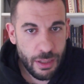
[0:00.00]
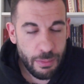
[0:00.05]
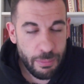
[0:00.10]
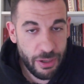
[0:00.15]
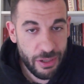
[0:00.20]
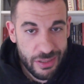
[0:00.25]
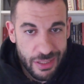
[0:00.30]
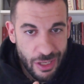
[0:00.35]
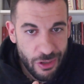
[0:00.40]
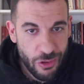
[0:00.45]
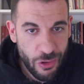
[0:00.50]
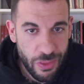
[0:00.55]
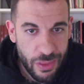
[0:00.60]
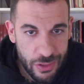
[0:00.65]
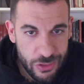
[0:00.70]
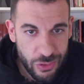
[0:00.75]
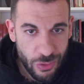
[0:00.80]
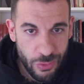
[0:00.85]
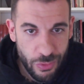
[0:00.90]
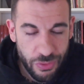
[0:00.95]
pero es que no da
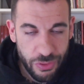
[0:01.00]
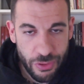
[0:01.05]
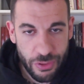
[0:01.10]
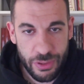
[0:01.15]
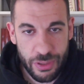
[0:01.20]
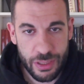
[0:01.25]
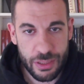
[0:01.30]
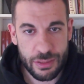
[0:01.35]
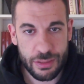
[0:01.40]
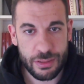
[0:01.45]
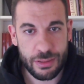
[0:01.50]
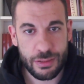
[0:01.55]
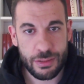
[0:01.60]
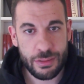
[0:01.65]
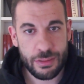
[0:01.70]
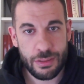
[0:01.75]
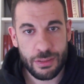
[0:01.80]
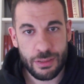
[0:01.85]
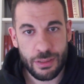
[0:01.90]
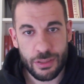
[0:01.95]
soluciones.
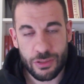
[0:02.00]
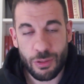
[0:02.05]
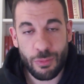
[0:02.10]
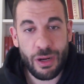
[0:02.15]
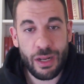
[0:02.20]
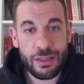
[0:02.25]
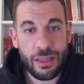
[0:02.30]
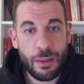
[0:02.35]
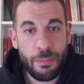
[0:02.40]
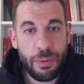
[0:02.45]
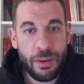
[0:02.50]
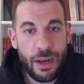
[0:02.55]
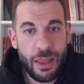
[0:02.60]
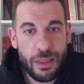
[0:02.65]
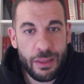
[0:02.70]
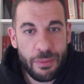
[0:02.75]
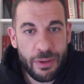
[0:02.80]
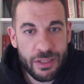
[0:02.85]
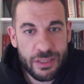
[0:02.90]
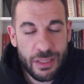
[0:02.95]
Es como la trampa de la
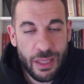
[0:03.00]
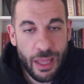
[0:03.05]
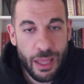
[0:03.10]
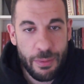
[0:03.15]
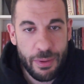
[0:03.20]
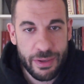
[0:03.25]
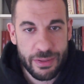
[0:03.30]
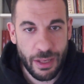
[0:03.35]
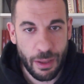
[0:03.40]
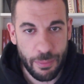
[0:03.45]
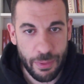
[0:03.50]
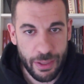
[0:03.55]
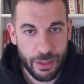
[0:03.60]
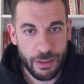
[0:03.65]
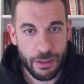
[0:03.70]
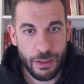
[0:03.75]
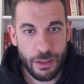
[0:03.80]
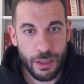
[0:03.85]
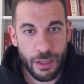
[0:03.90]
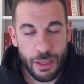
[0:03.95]
diversidad de Bernabé.
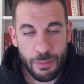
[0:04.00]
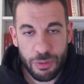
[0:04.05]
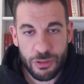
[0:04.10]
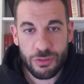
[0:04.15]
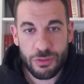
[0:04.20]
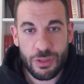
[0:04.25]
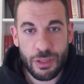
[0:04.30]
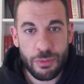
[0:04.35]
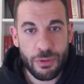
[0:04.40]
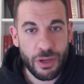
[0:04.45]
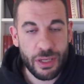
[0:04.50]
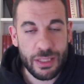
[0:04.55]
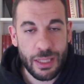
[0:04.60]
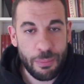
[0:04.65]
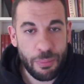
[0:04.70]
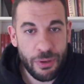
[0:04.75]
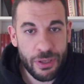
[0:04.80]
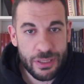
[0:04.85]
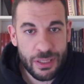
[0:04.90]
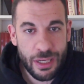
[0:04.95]
Pues un libro que te
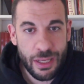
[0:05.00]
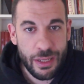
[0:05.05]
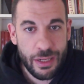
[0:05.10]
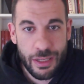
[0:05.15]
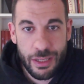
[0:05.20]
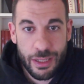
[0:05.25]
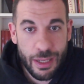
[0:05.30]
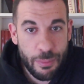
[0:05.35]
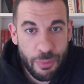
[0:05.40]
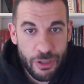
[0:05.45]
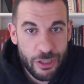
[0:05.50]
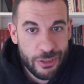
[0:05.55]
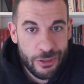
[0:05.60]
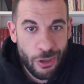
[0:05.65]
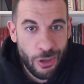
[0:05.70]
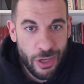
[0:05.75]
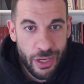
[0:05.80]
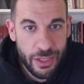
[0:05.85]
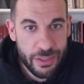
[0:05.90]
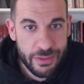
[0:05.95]
puedes leer y que puedes
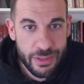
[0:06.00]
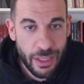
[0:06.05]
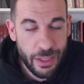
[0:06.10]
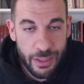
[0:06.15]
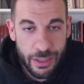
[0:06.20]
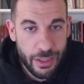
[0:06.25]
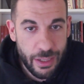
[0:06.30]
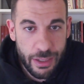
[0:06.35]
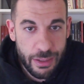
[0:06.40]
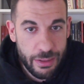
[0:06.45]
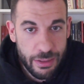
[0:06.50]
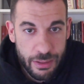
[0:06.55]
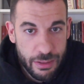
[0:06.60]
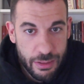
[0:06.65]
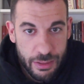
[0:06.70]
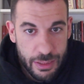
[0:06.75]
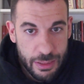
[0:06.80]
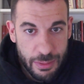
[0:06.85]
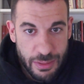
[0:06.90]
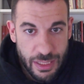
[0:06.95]
no leerte y que,
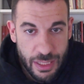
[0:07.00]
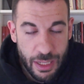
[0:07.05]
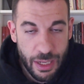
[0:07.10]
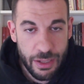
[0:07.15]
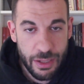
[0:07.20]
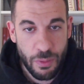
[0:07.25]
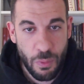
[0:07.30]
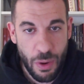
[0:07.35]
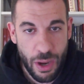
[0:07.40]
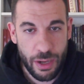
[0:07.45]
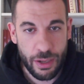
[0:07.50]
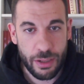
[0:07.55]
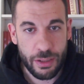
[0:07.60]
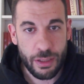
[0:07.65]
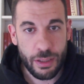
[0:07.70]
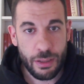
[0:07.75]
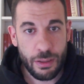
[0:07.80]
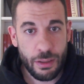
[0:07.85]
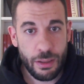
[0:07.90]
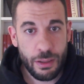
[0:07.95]
y que te vas a quedar igual.
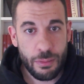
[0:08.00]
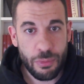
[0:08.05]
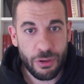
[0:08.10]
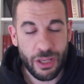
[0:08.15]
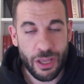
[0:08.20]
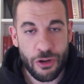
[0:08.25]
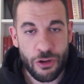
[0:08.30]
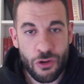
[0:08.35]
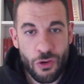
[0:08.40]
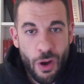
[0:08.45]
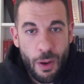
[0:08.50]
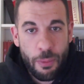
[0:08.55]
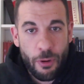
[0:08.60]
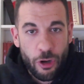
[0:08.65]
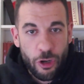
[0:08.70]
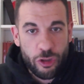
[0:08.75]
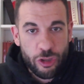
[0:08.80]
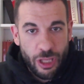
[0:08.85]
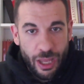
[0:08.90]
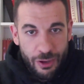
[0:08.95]
Porque no
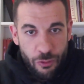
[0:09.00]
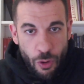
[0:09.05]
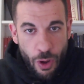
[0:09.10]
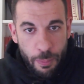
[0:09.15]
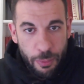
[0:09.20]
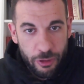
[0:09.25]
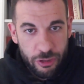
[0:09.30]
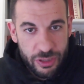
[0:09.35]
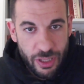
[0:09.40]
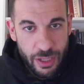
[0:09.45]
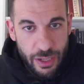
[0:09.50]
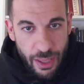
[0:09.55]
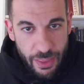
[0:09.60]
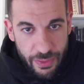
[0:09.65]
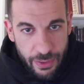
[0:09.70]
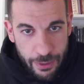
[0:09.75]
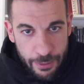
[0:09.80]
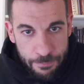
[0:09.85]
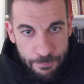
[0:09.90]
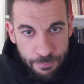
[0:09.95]
aporta, no aporta
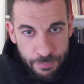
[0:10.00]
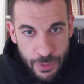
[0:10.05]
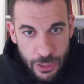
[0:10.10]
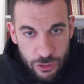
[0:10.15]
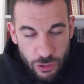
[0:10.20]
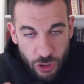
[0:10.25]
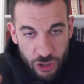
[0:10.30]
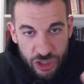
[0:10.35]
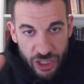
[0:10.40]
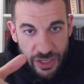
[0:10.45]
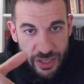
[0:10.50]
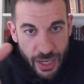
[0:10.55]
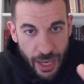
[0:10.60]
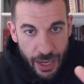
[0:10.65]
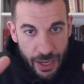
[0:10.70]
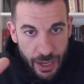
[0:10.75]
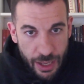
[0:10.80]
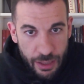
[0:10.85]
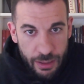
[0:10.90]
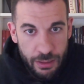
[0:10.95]
nada. Solo
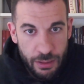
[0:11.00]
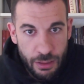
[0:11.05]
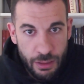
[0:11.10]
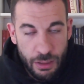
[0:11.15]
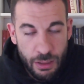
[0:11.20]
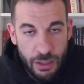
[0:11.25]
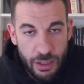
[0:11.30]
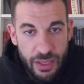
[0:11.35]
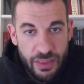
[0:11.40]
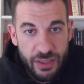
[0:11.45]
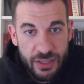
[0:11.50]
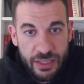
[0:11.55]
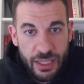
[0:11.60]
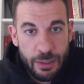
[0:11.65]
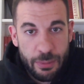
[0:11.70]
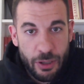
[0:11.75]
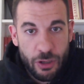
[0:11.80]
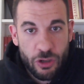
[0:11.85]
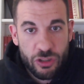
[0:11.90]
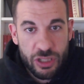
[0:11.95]
señala y
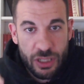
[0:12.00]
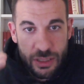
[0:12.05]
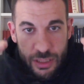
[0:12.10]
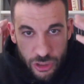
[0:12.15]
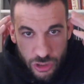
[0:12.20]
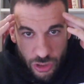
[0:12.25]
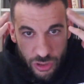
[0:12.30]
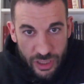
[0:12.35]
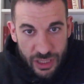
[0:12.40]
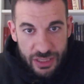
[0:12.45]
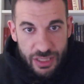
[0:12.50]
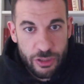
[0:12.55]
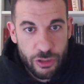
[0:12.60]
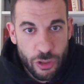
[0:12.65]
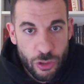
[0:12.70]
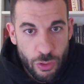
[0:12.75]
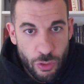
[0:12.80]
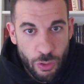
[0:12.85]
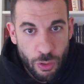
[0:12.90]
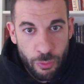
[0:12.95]
describe cosas que son de
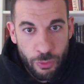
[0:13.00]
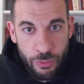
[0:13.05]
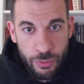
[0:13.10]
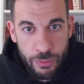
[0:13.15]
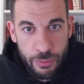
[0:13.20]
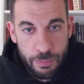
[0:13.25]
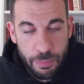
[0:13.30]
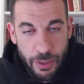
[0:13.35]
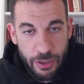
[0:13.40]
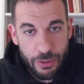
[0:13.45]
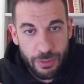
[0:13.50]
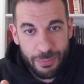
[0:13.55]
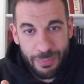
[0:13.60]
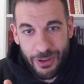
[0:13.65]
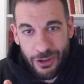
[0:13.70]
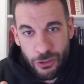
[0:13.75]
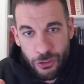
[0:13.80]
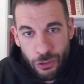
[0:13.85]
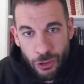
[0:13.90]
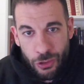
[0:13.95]
sentido común, pero,
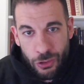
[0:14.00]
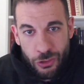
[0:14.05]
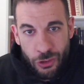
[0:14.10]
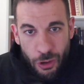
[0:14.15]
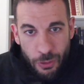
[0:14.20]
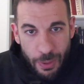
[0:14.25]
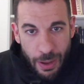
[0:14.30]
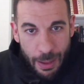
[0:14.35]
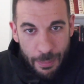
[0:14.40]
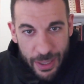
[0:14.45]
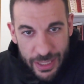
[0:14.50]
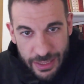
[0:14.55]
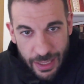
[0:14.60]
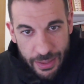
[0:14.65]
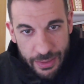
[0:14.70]
pero no, no va más